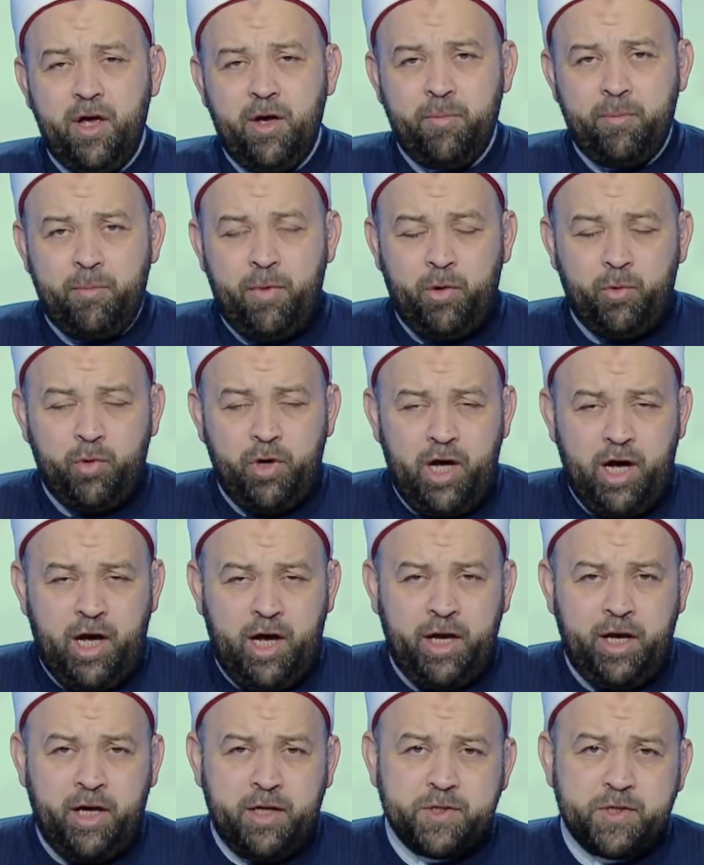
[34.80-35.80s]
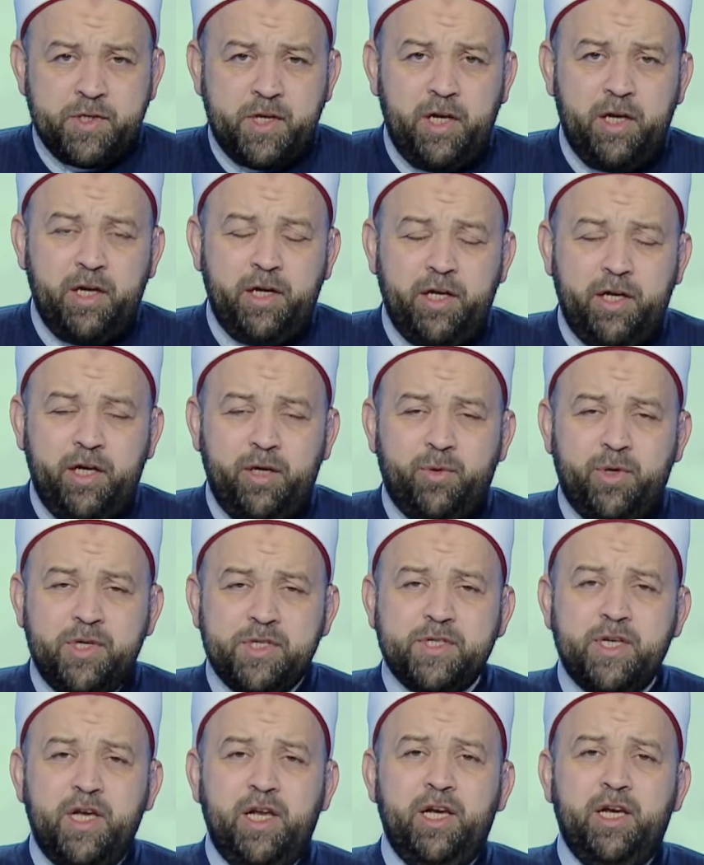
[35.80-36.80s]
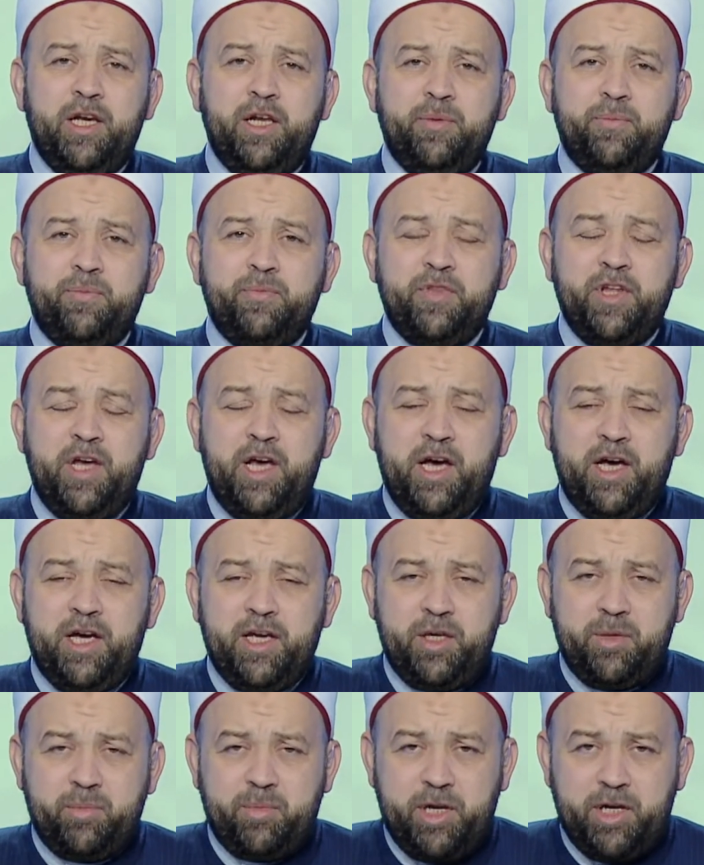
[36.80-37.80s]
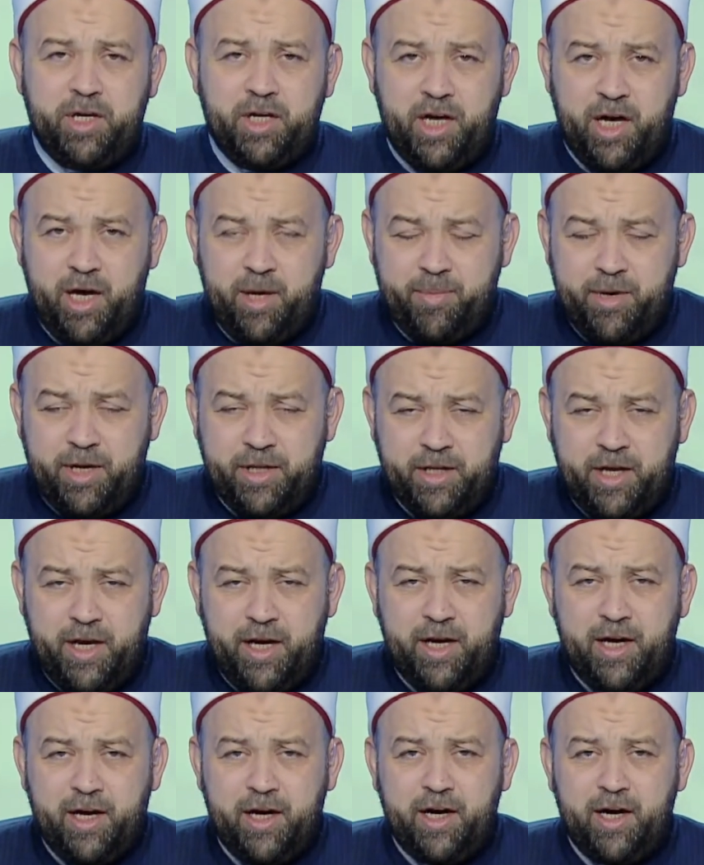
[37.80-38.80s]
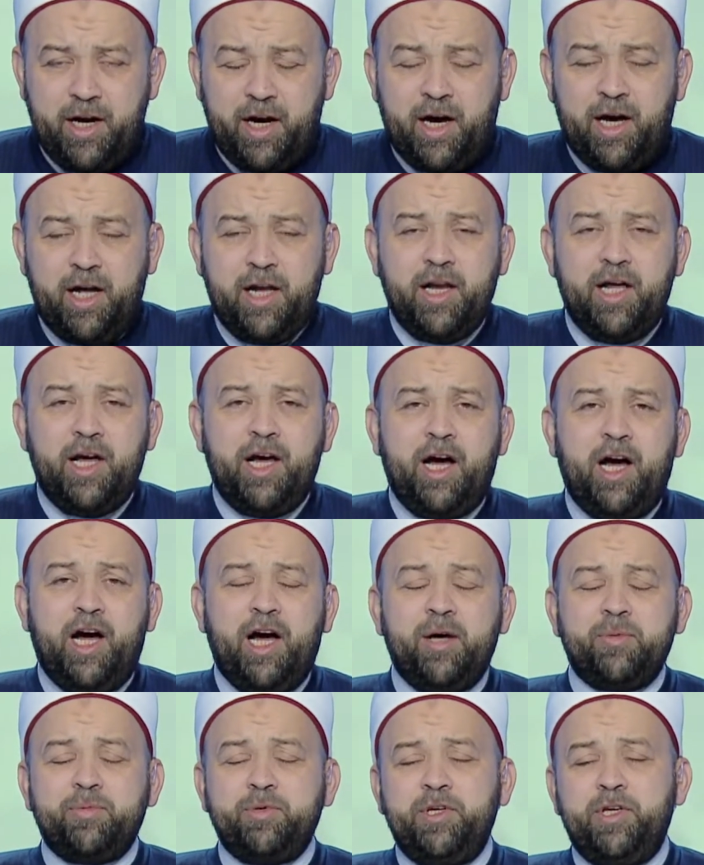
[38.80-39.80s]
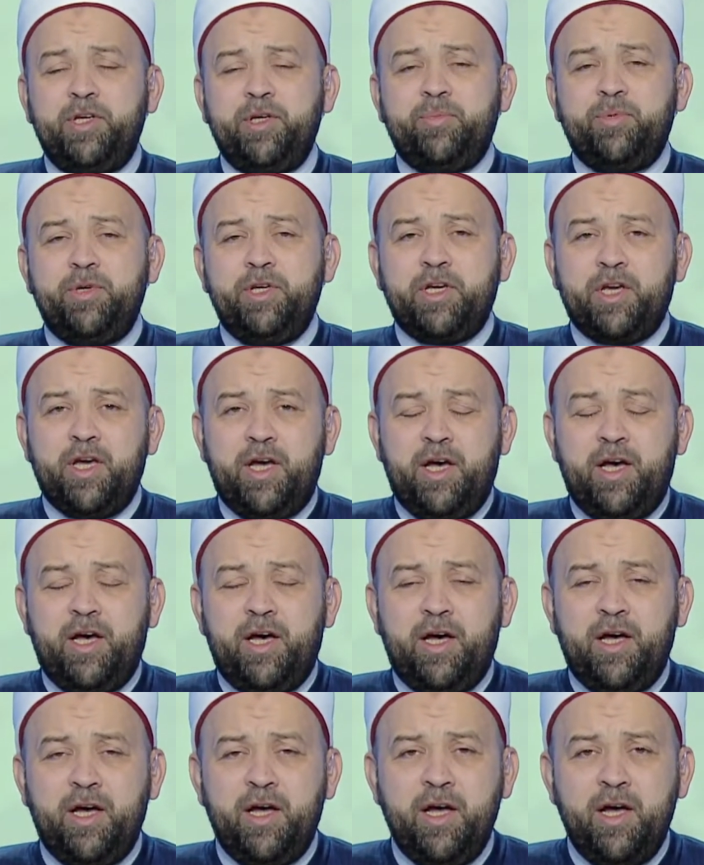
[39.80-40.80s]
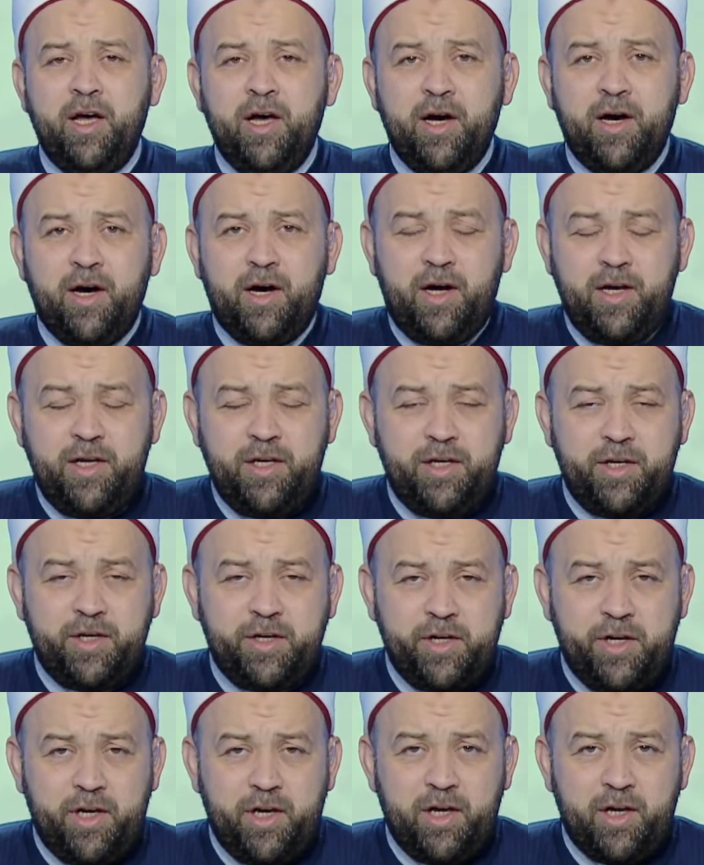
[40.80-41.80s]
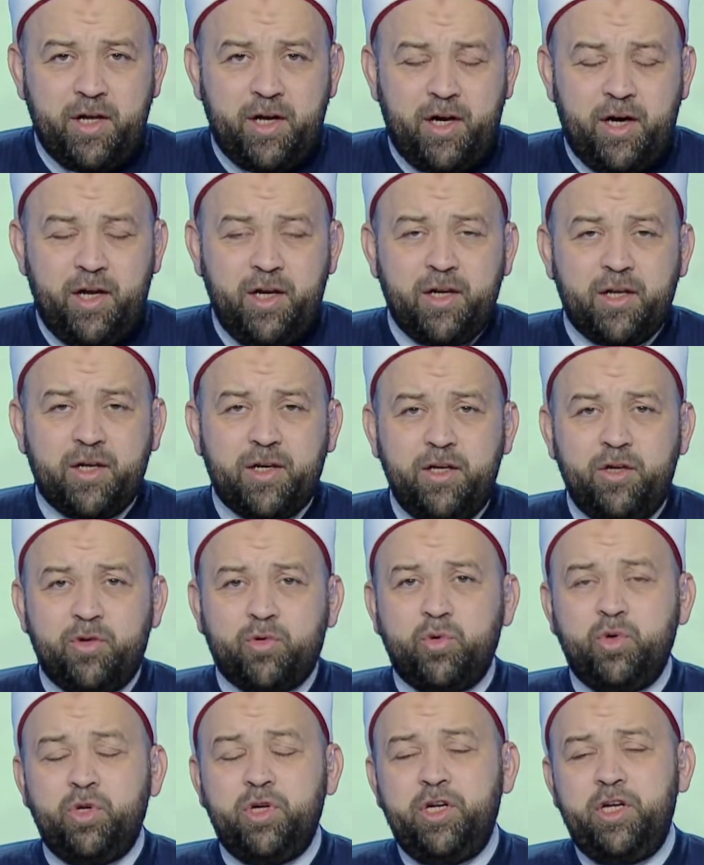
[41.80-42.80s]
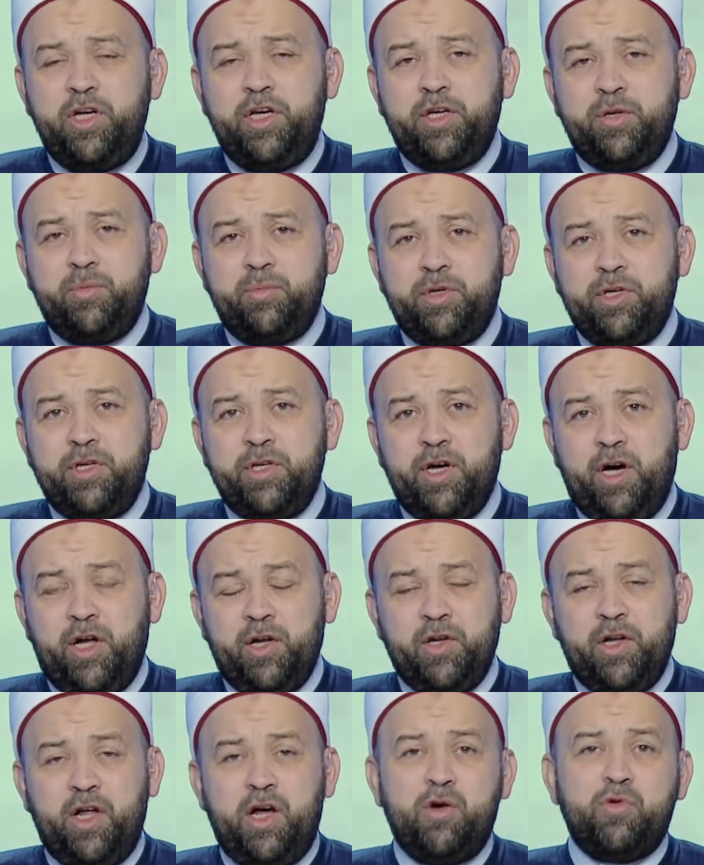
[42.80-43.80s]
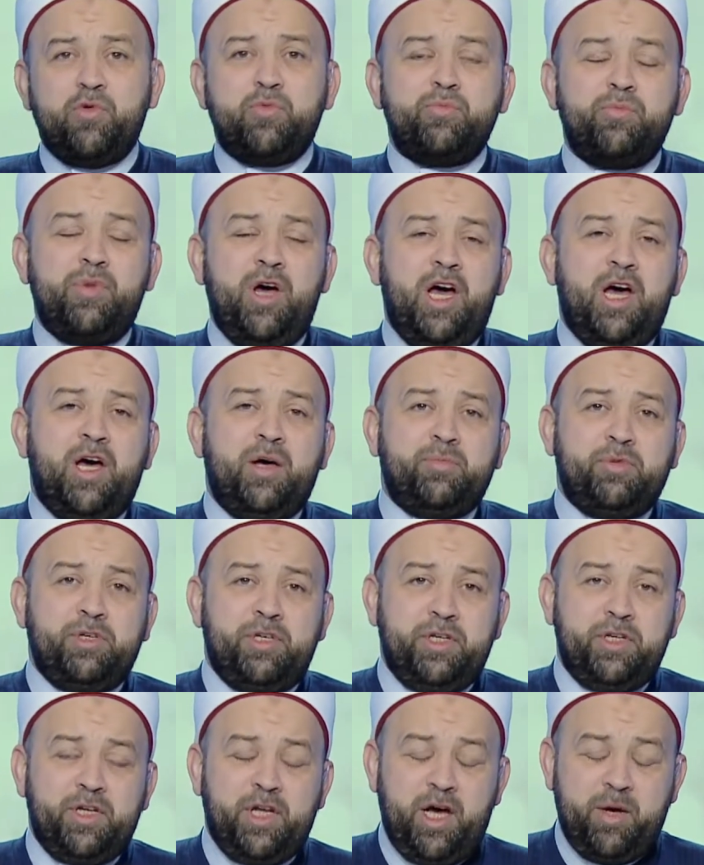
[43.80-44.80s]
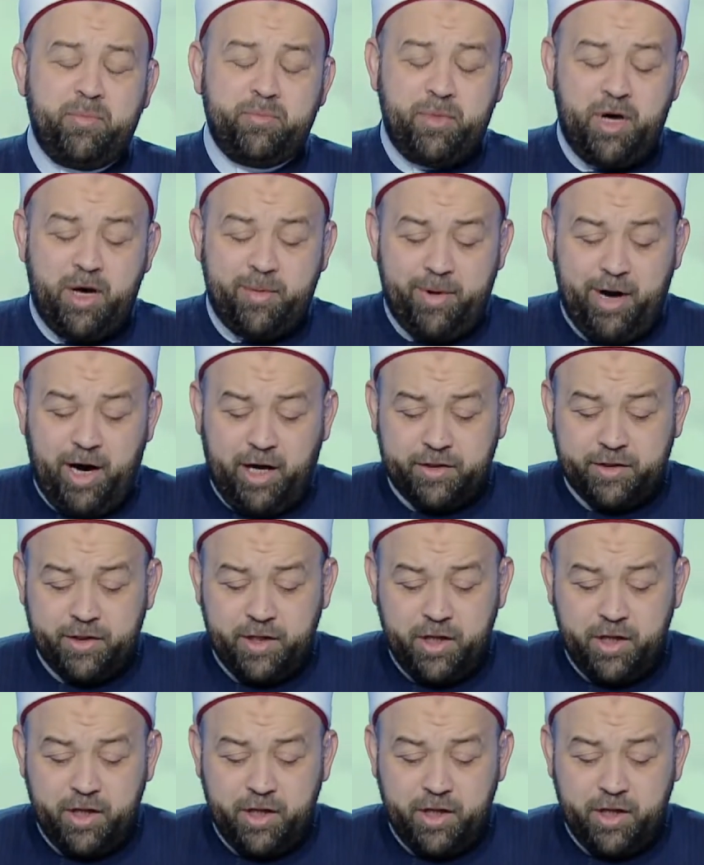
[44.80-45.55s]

مولاي صل وسلم دائما أبدا على حبيبك خير الخلق كلهم اللهم آمين أما بعد